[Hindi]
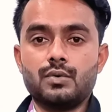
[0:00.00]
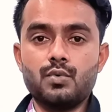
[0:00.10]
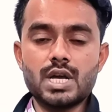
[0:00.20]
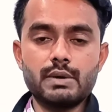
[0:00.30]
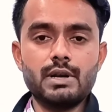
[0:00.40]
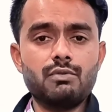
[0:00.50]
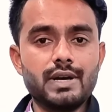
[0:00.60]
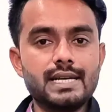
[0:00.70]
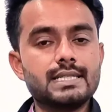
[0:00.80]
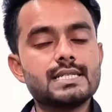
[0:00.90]
वो केवल
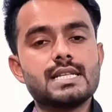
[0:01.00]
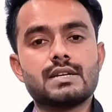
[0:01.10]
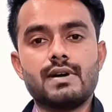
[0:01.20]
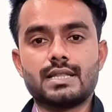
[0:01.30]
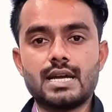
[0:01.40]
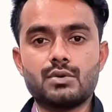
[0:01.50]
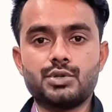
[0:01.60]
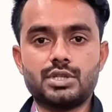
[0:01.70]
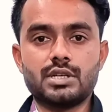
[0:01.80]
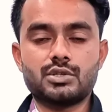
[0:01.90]
वही चीज़ लिखवाता है
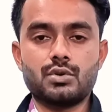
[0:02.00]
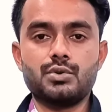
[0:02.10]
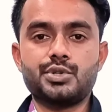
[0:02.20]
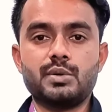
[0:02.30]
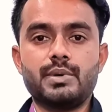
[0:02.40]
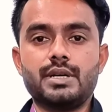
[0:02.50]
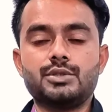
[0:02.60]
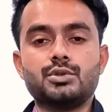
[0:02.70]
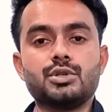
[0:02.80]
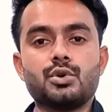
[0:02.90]
क्वेश्चन के सॉल्यूशन
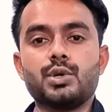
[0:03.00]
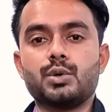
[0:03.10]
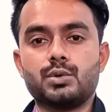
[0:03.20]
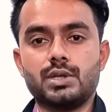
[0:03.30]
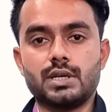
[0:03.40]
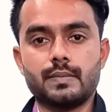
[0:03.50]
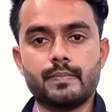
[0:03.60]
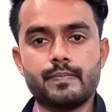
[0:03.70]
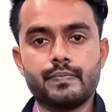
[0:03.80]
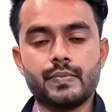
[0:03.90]
में जो ज़रूरी होती है
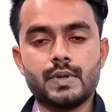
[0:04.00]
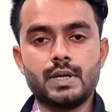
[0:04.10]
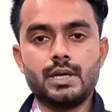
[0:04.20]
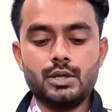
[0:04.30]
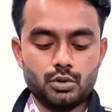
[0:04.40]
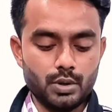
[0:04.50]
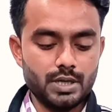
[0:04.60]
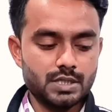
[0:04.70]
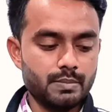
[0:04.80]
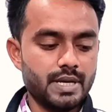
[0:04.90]
तो
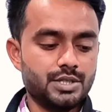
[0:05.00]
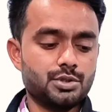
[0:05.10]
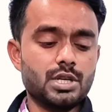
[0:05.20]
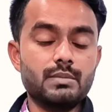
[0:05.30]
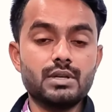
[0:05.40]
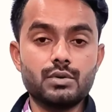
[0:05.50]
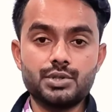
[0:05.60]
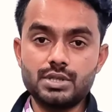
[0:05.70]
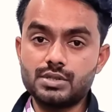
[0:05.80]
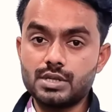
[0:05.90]
इसमें जितने भी
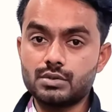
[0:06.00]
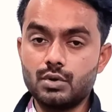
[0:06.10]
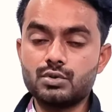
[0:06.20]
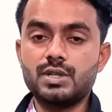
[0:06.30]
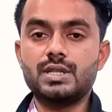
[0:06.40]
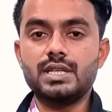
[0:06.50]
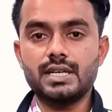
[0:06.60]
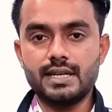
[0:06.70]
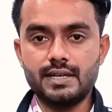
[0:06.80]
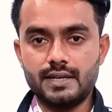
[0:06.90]
क्वेश्चंस के सॉल्यूशन
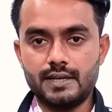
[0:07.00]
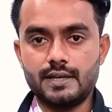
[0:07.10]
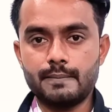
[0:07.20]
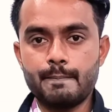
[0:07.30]
दिए गए हैं